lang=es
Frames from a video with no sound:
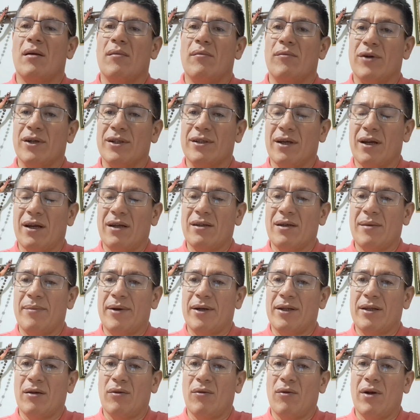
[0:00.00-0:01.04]
por esta iglesia
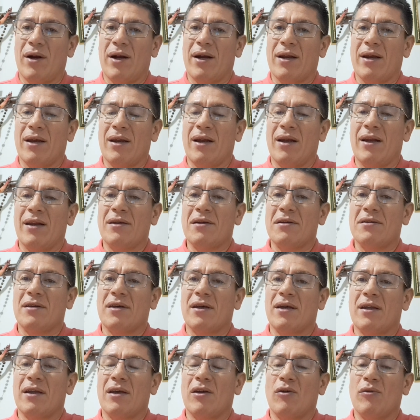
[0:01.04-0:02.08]
particular y la
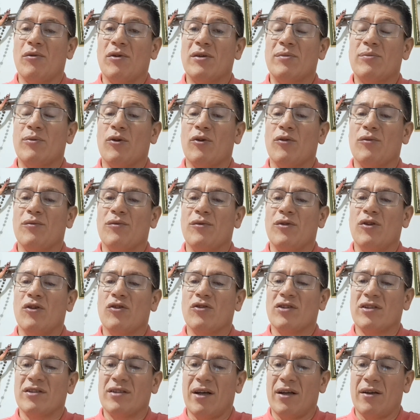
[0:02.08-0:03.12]
necesidad del obispo
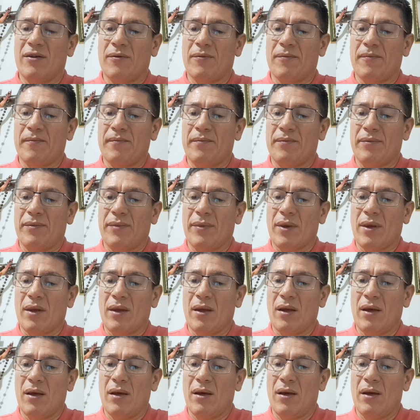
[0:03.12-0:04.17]
diocesano.
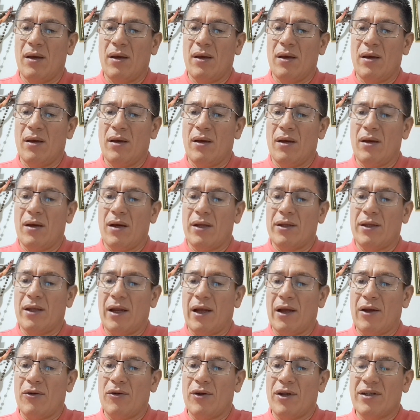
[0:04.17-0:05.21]
A ti
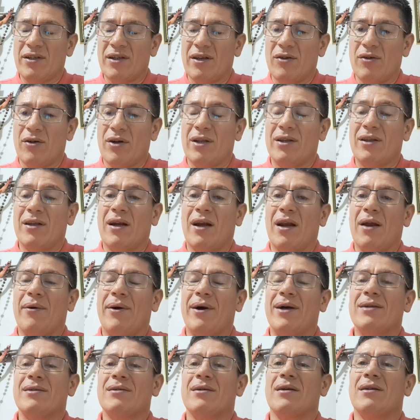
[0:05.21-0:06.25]
la gloria, Señor, a ti la
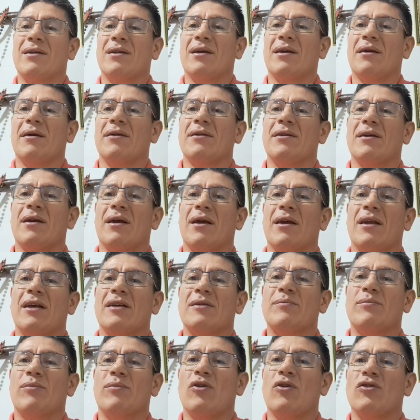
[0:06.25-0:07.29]
alabanza, a ti que eres
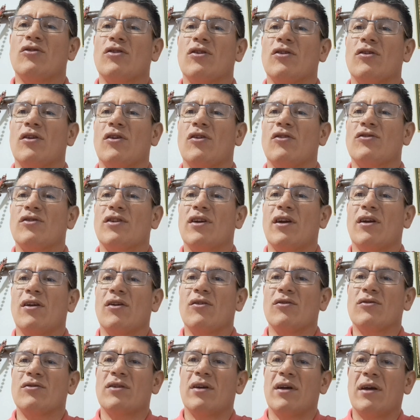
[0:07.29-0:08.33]
reinas los siglos de los
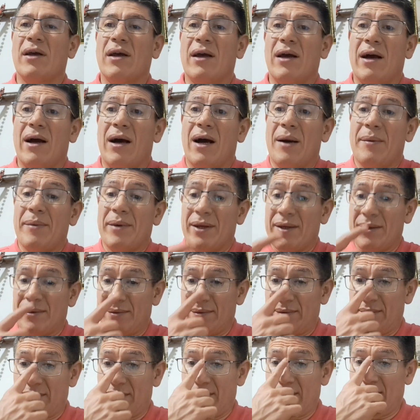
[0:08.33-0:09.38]
siglos. Amén.
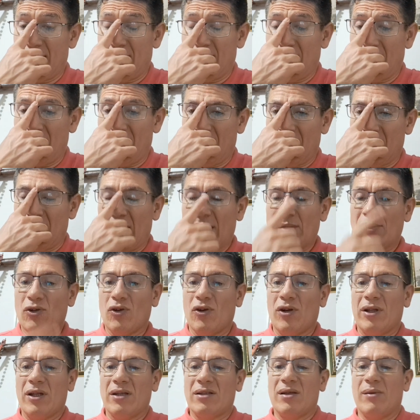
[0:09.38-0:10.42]
Tenemos
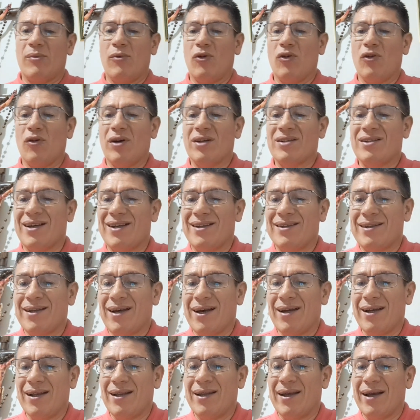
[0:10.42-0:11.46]
hoy el testimonio de
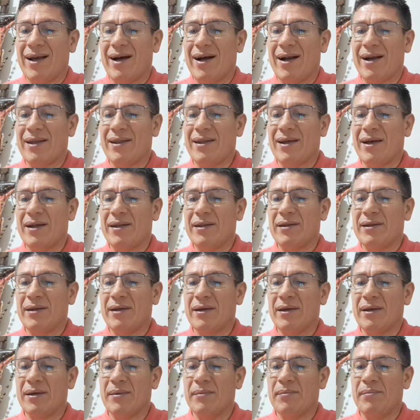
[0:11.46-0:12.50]
Santa Hildegarda
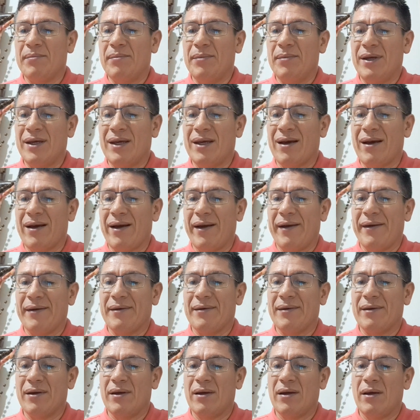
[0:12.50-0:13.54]
de
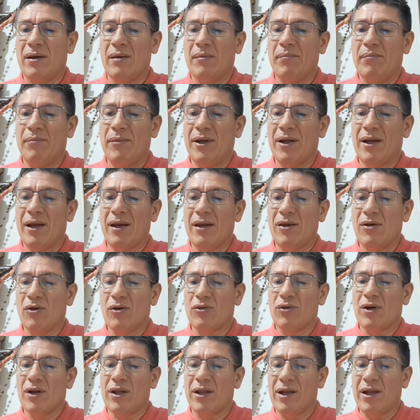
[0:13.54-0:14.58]
Virgen, Virgen y
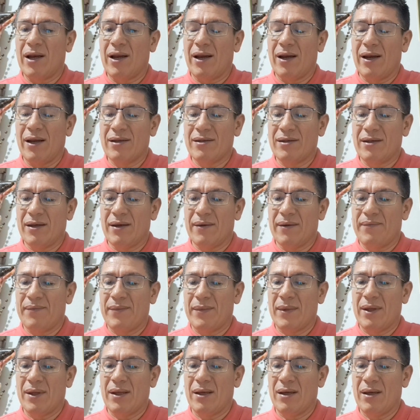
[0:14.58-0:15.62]
Doctora de la Iglesia.
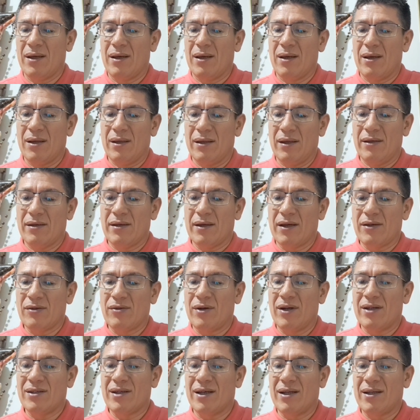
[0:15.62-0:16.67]
Dice que es
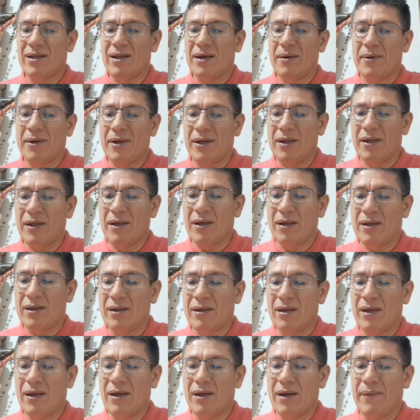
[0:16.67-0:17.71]
una santa
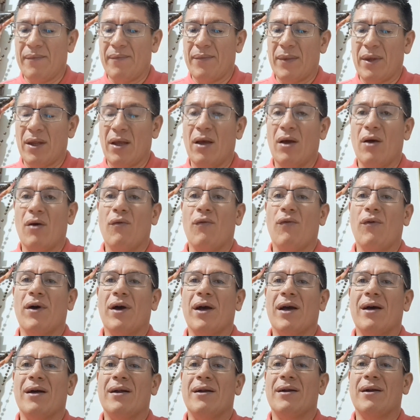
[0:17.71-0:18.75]
benedictina,
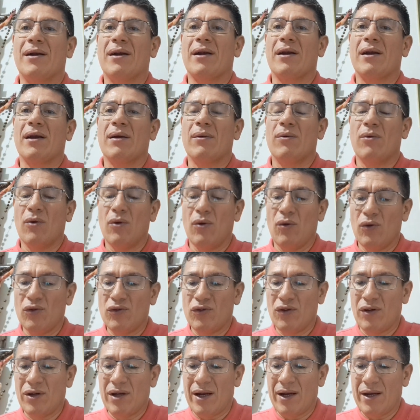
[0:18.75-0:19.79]
fue
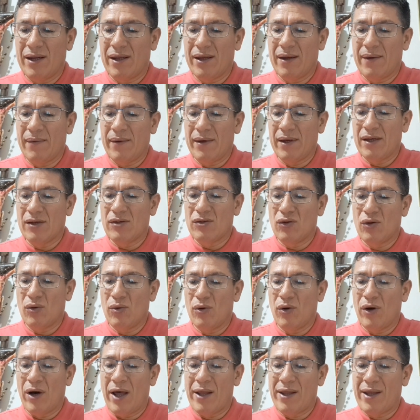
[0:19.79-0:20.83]
revolucionaria y
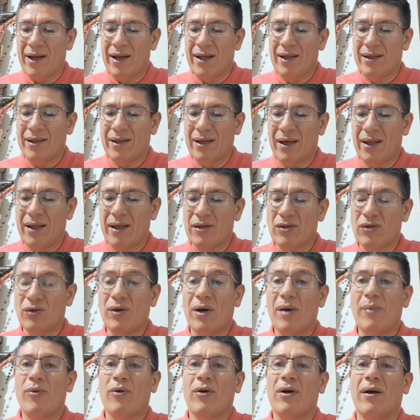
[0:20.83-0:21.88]
estuvo adelantada a su
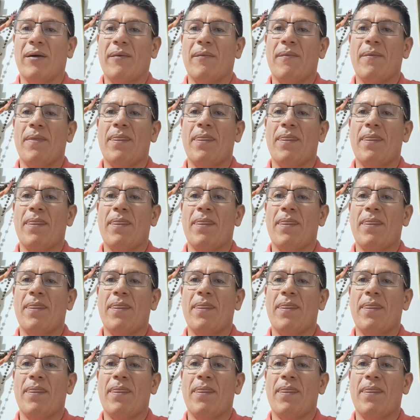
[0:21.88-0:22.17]
época.